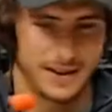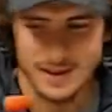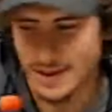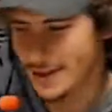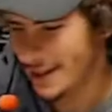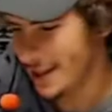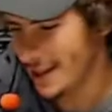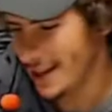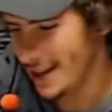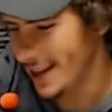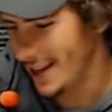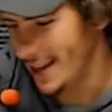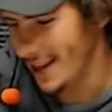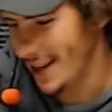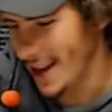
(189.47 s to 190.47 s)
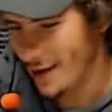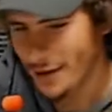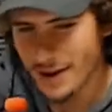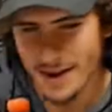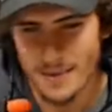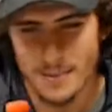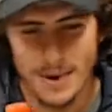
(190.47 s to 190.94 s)
te sentís que ya
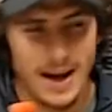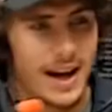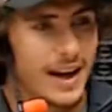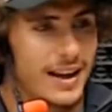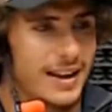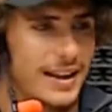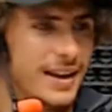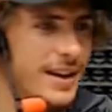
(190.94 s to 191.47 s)
no querés más,